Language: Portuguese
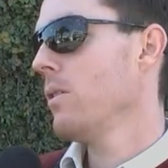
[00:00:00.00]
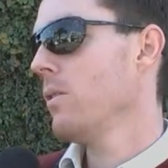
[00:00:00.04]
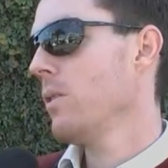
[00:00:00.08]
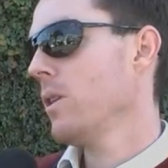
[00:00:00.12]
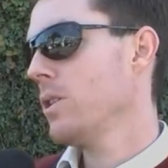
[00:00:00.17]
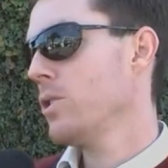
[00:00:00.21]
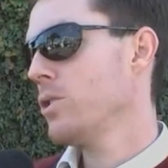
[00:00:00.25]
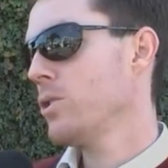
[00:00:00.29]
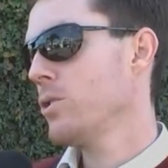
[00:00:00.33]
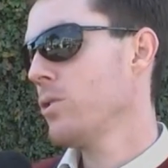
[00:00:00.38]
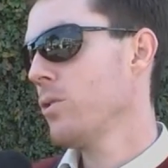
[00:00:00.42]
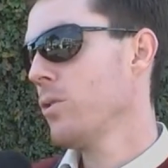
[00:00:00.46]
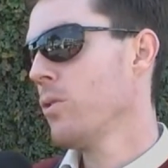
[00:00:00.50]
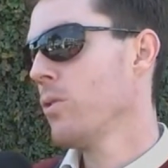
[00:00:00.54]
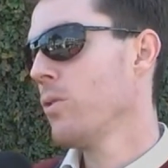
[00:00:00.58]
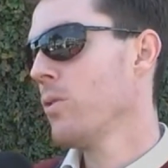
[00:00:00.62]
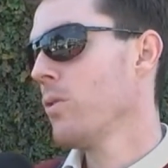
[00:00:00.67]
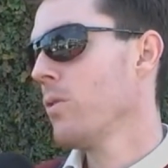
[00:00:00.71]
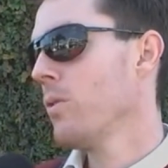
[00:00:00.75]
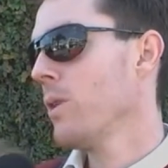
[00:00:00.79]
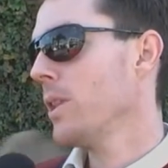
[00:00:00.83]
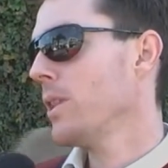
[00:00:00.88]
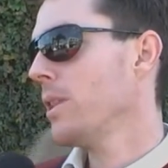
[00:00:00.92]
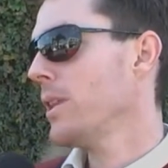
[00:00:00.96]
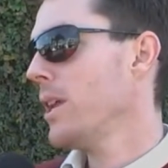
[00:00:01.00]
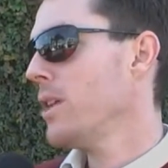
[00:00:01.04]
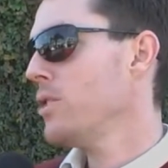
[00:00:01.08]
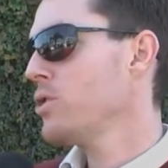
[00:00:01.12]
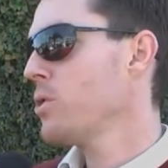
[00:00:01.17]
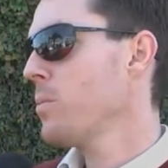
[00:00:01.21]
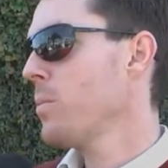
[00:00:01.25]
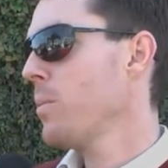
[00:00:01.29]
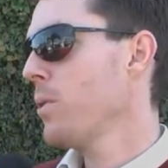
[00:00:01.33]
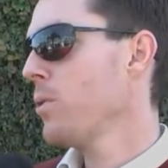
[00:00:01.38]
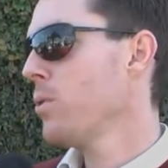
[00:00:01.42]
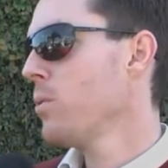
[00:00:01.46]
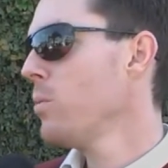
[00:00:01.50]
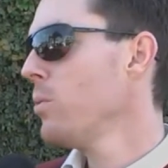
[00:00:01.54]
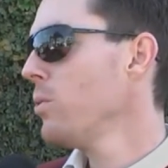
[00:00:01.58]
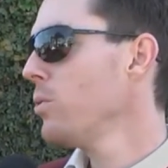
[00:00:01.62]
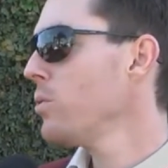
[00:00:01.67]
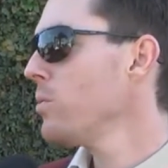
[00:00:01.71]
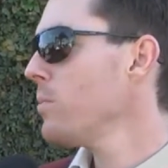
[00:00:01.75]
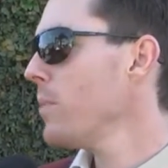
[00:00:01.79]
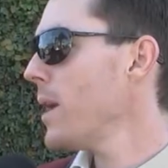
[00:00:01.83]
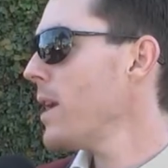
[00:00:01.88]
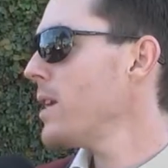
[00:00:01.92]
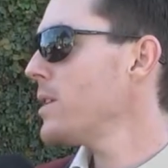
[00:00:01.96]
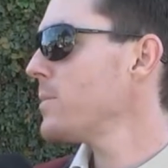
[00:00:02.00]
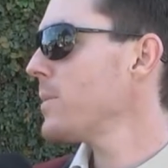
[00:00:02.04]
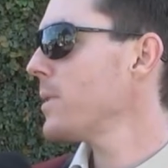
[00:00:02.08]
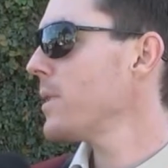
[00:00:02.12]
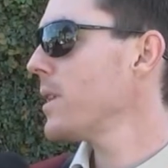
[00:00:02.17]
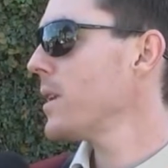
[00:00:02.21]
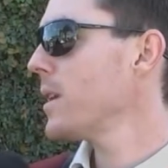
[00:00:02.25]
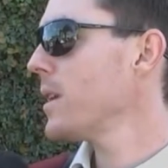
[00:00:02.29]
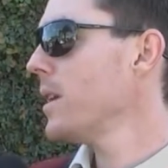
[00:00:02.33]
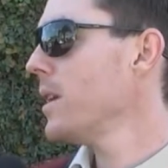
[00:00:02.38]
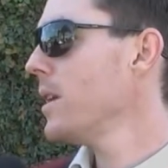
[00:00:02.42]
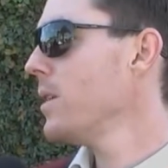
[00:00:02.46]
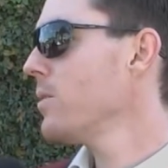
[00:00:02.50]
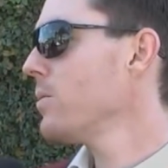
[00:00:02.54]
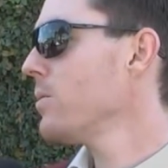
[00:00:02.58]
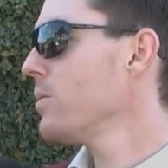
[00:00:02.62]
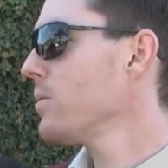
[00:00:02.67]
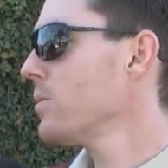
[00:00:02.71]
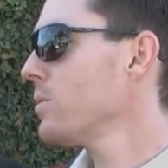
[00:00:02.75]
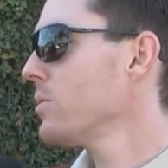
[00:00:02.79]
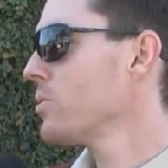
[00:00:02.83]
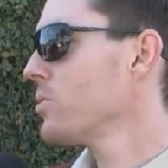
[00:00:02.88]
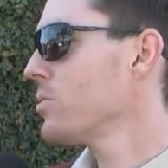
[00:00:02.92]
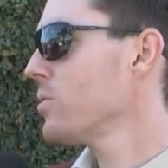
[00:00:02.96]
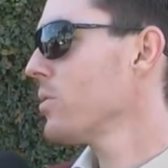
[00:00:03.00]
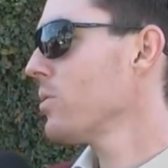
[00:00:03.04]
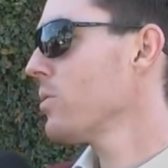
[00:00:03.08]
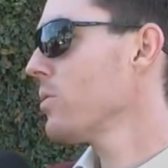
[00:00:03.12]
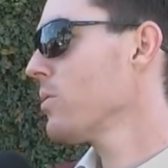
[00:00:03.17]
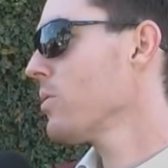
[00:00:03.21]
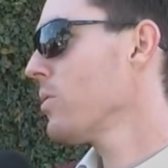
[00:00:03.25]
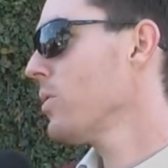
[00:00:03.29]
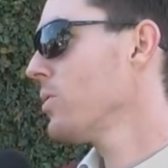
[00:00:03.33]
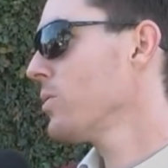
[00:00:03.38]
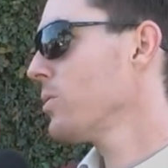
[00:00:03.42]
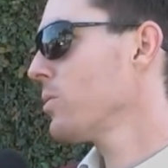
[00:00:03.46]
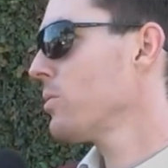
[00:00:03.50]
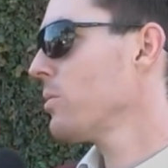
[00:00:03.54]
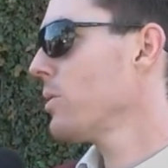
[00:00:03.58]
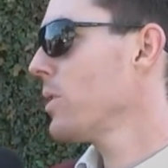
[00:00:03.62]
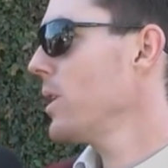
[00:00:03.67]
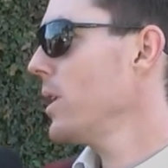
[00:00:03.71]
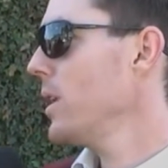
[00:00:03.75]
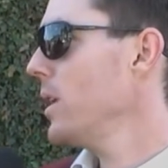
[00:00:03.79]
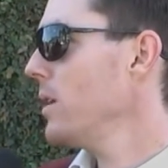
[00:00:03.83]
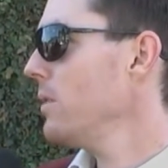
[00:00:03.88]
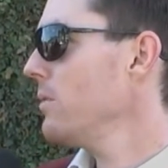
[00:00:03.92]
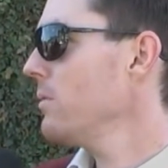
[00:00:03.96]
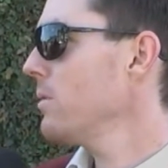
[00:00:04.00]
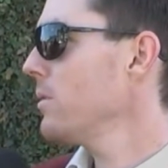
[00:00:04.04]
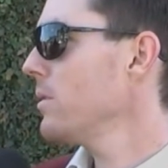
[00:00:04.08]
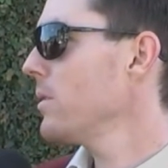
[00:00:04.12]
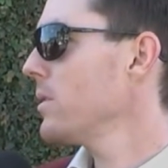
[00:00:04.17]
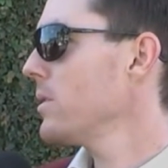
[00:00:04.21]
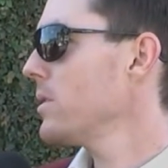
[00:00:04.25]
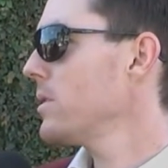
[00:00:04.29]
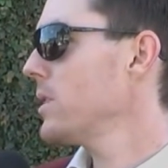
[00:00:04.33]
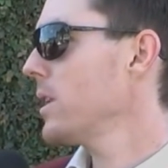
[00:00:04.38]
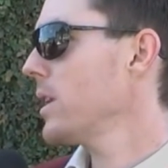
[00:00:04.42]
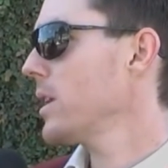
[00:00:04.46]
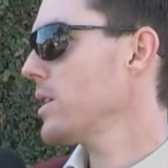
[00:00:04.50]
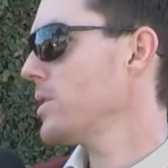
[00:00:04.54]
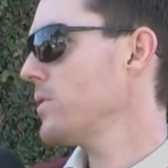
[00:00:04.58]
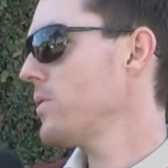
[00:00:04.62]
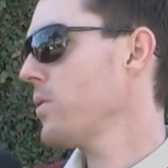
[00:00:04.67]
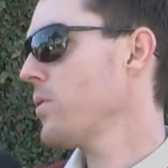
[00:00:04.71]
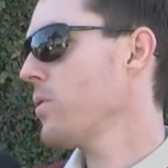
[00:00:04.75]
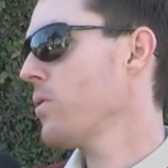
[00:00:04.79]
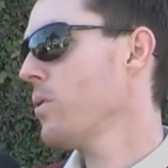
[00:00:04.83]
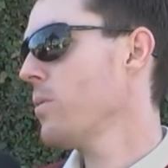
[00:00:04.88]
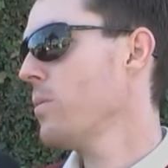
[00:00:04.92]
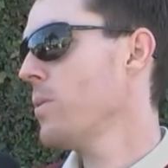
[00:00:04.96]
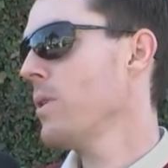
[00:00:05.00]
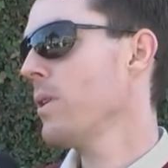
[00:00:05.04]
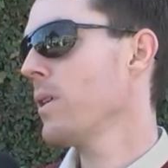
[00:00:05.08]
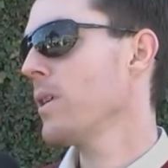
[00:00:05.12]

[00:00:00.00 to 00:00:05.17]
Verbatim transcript: Eu acho que o Atlético penou muito mais para ter ganho o jogo do contra o Toledo, se classificou